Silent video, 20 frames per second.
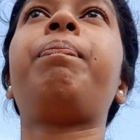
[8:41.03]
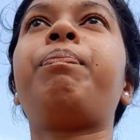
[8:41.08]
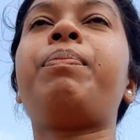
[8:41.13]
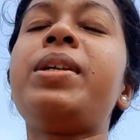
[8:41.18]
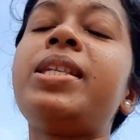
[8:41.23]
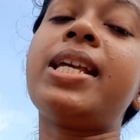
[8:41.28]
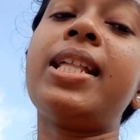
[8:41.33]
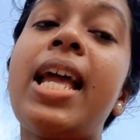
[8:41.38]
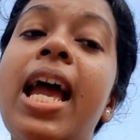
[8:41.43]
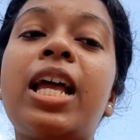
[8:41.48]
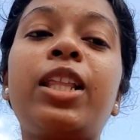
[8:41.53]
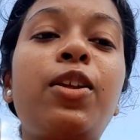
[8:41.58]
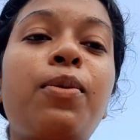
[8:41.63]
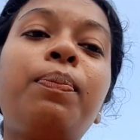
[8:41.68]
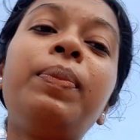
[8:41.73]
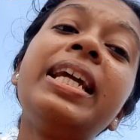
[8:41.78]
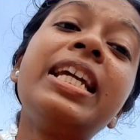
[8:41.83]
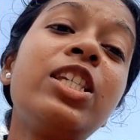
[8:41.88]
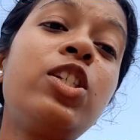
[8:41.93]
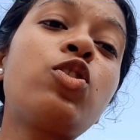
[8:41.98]
पसंद आया तो
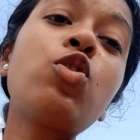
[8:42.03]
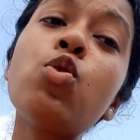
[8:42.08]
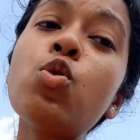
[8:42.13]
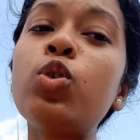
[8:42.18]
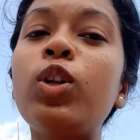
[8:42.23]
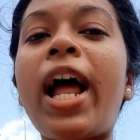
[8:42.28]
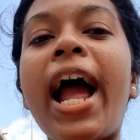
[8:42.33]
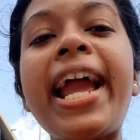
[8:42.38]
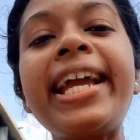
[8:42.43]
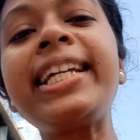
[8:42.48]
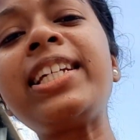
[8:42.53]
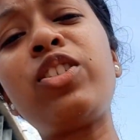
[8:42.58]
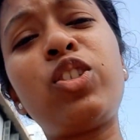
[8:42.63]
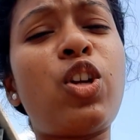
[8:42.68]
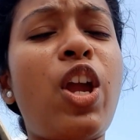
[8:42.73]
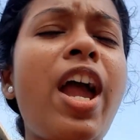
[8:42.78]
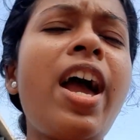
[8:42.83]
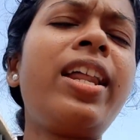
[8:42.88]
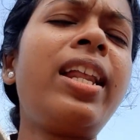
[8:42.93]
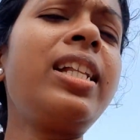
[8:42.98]
प्लीज़ डू लाइक
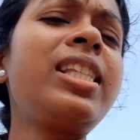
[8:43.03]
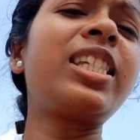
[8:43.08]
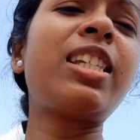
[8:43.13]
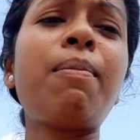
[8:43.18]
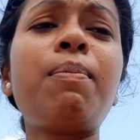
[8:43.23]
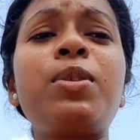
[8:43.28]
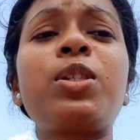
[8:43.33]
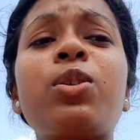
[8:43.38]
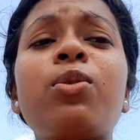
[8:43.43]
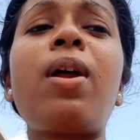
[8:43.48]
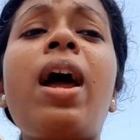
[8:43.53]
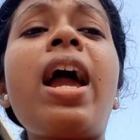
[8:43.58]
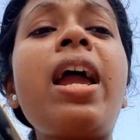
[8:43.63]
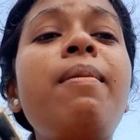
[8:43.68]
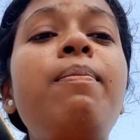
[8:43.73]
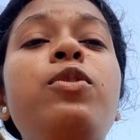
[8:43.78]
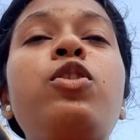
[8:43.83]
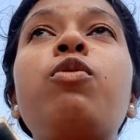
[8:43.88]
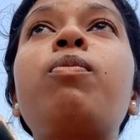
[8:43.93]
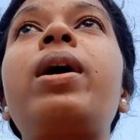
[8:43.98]
शेयर एंड
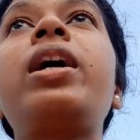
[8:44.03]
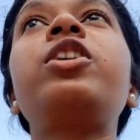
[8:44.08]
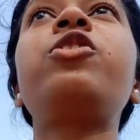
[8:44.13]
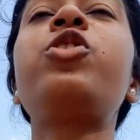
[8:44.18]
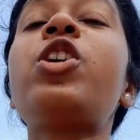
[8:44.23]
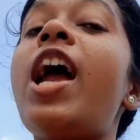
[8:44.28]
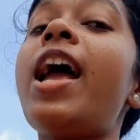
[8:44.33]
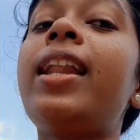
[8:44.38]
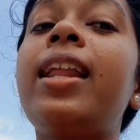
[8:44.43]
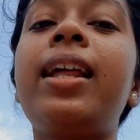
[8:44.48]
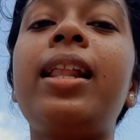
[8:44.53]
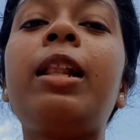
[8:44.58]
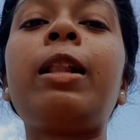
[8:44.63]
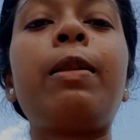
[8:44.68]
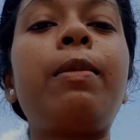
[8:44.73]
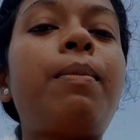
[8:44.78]
सब्सक्राइब टू माई चैनल